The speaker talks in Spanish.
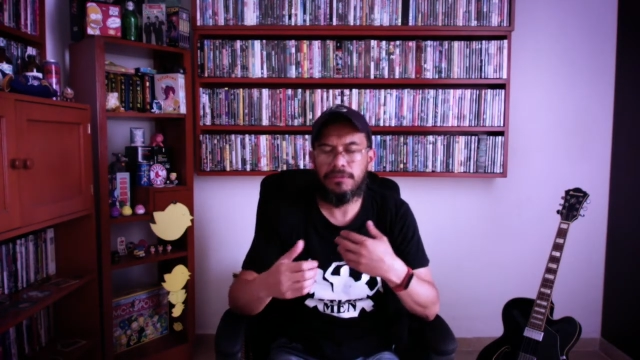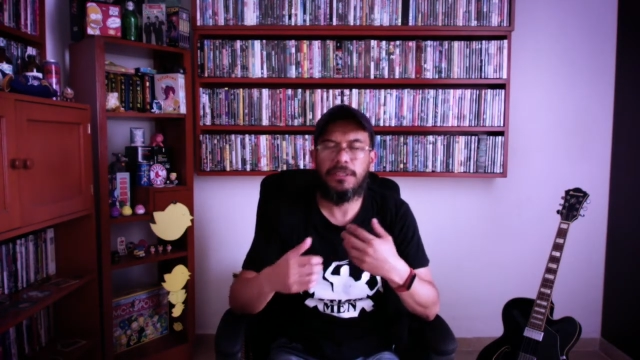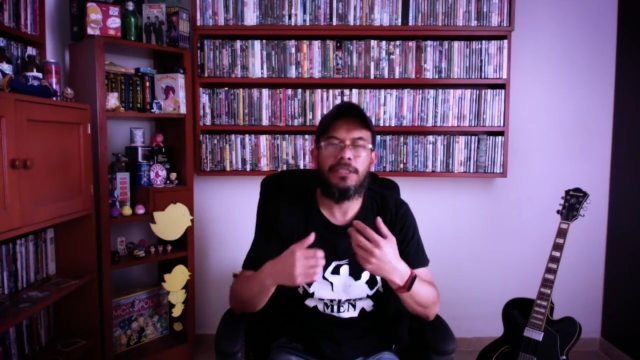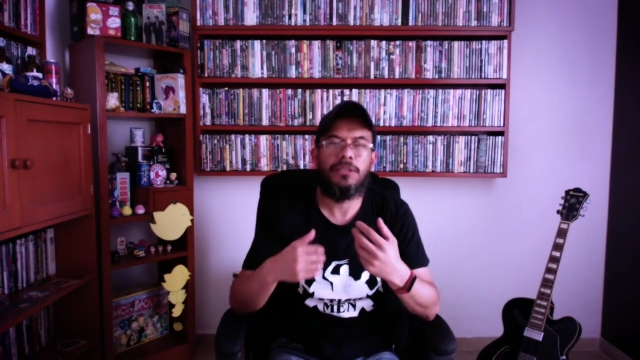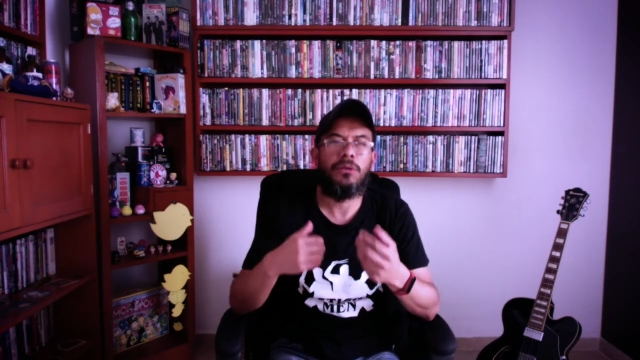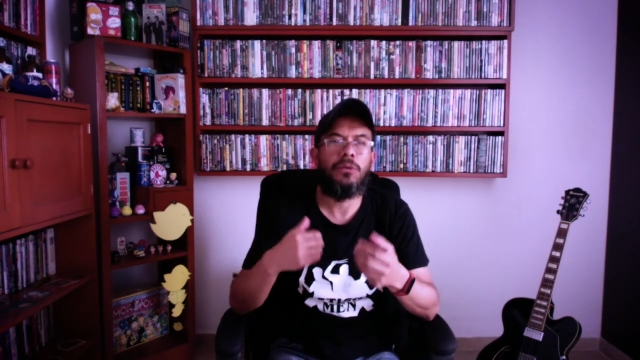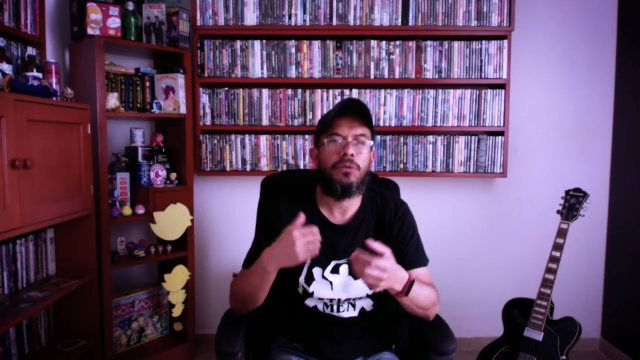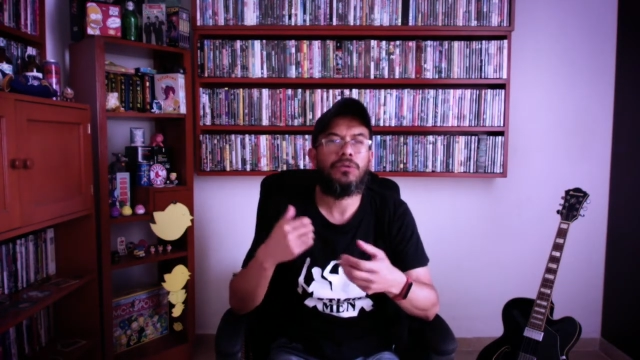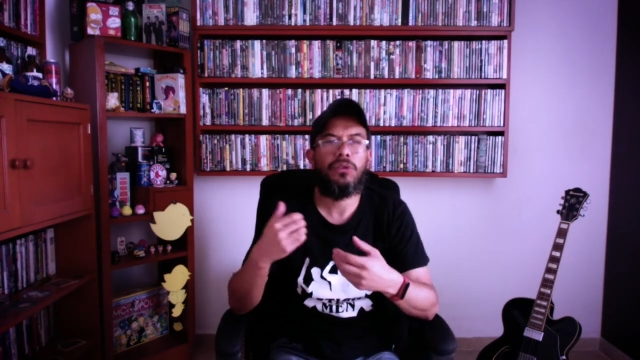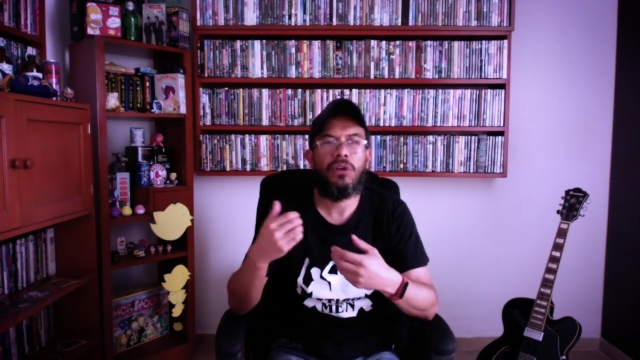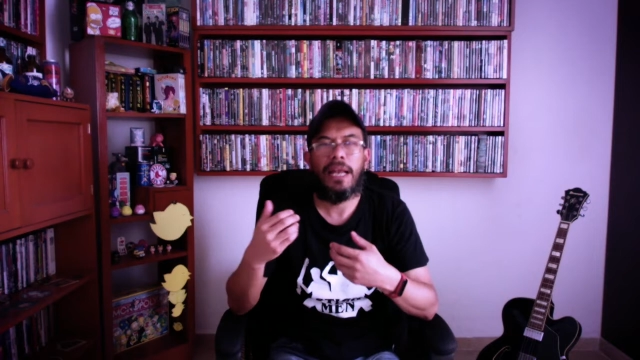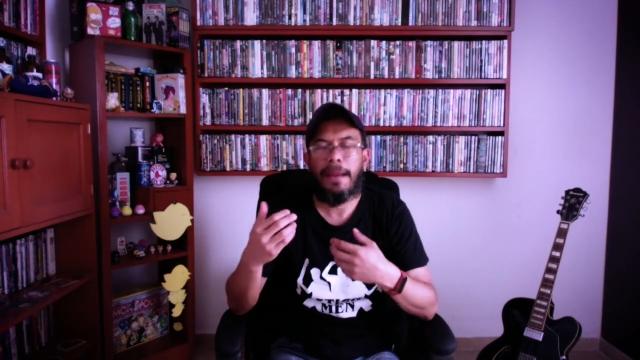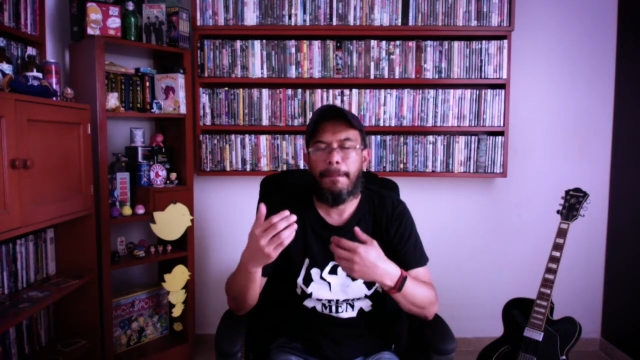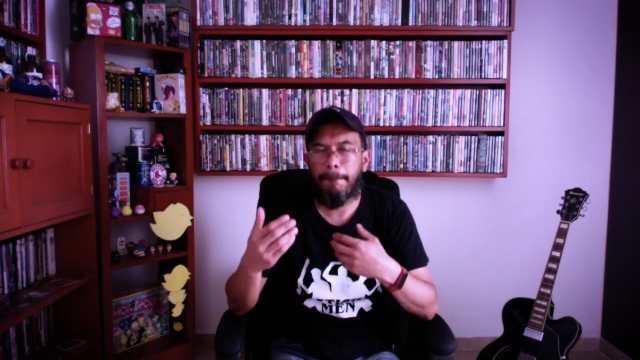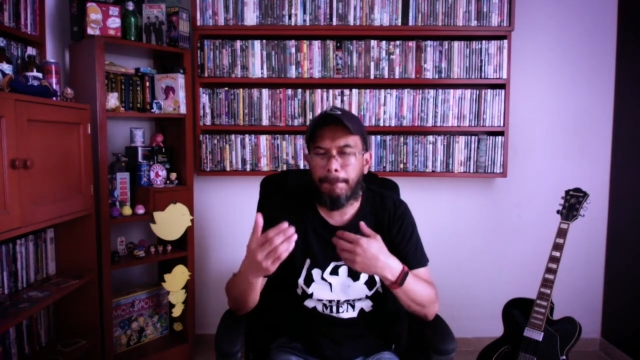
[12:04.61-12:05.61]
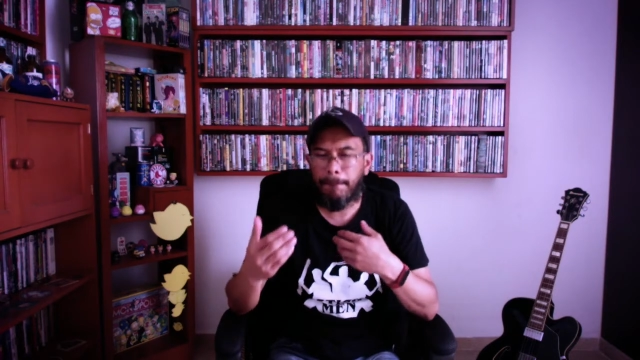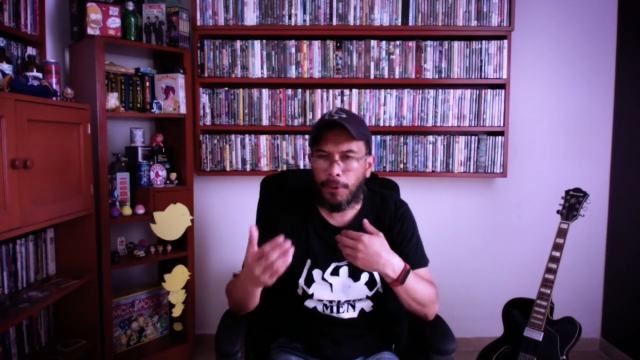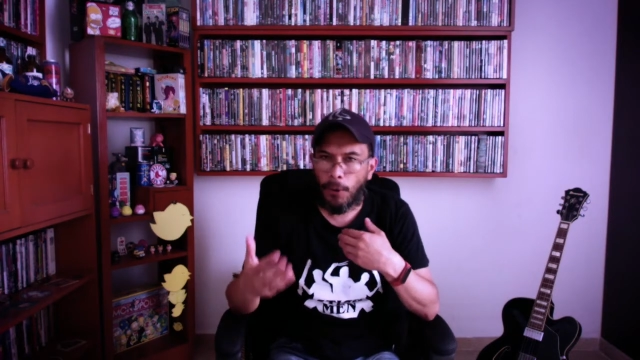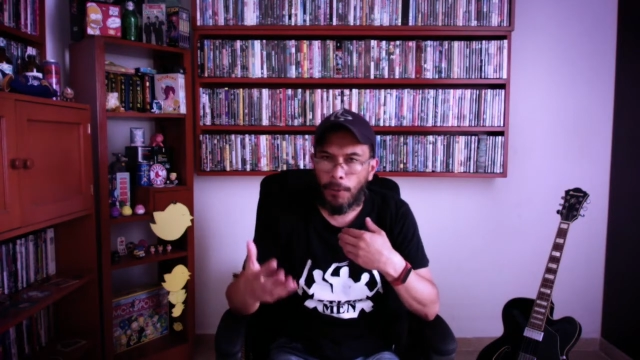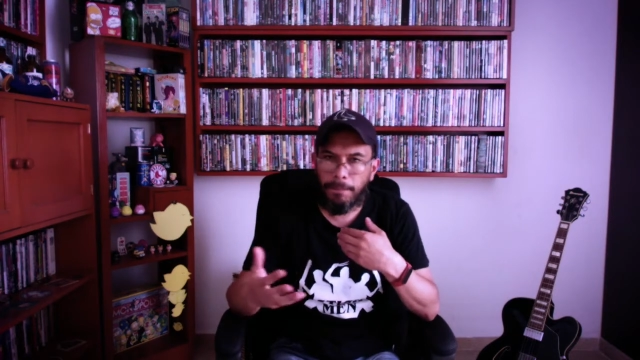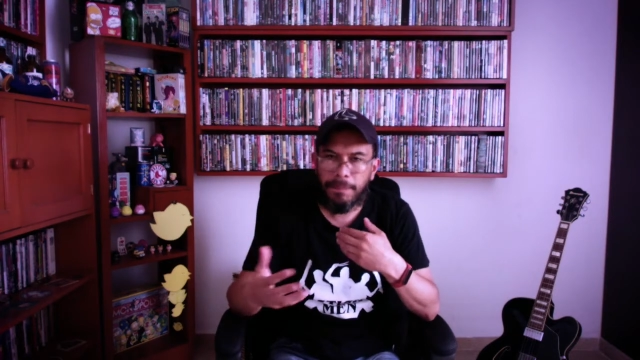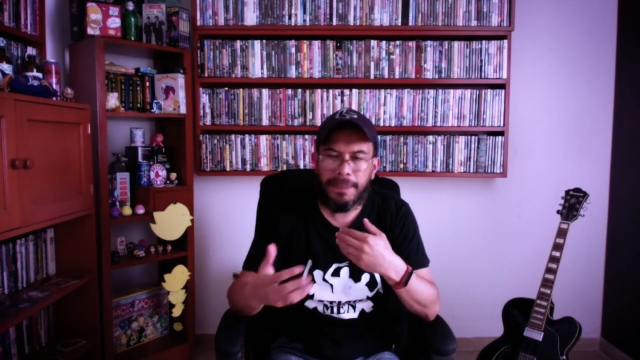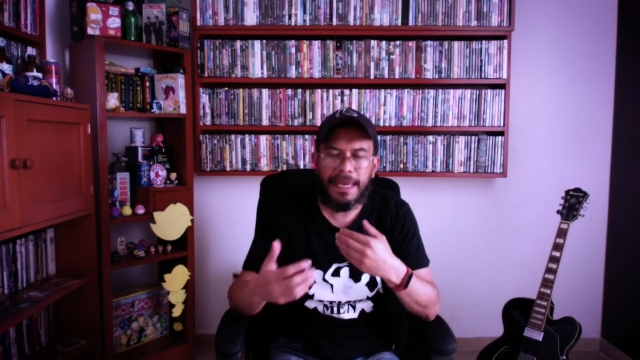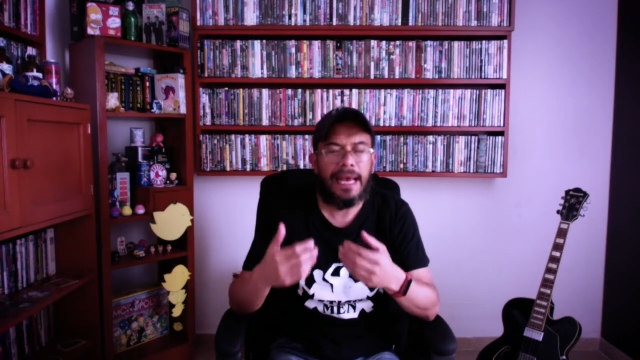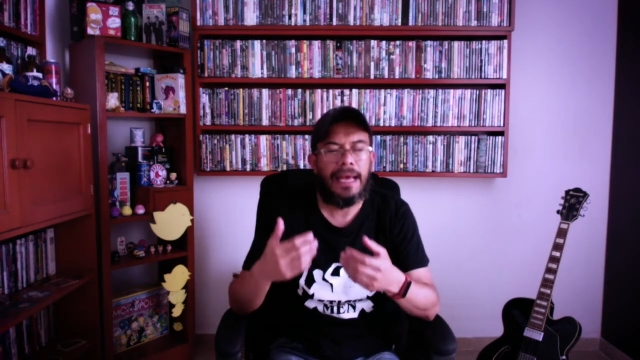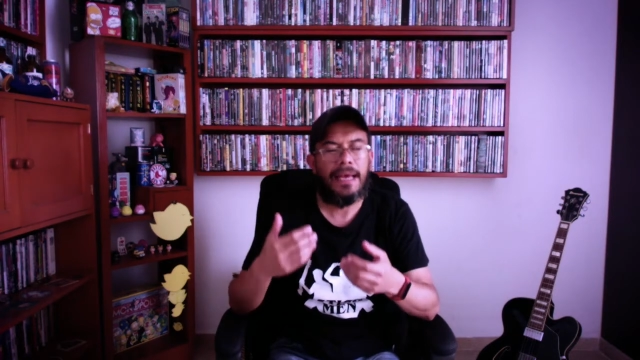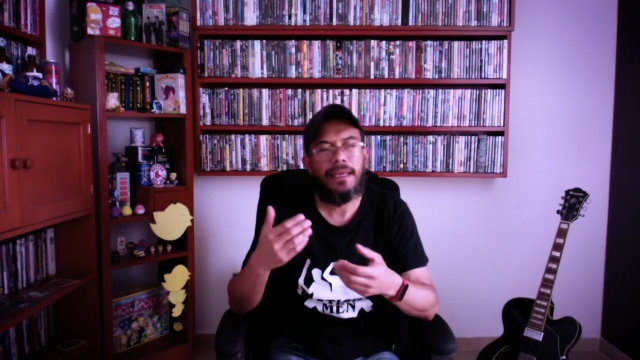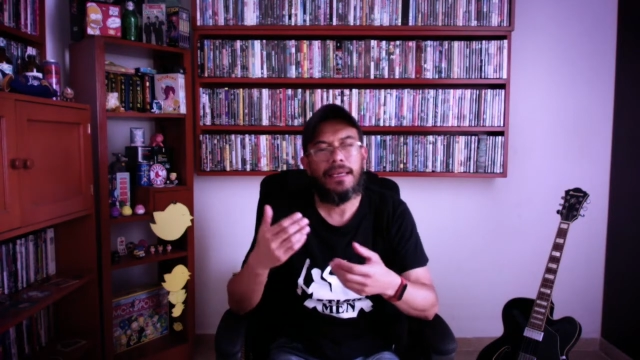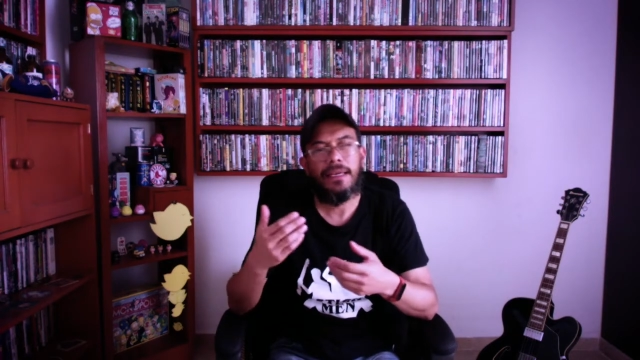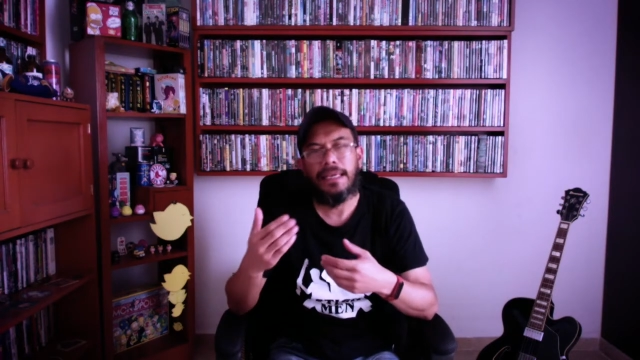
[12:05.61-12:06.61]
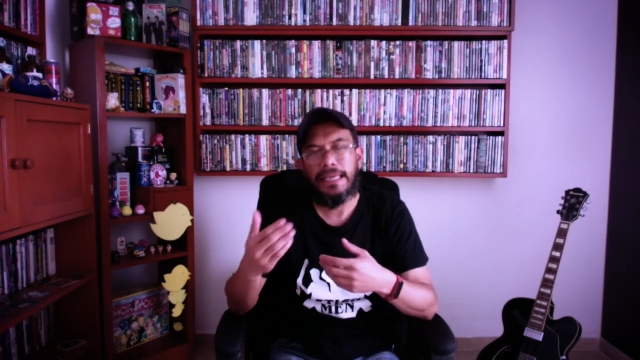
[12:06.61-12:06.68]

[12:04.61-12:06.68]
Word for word: incluso la propia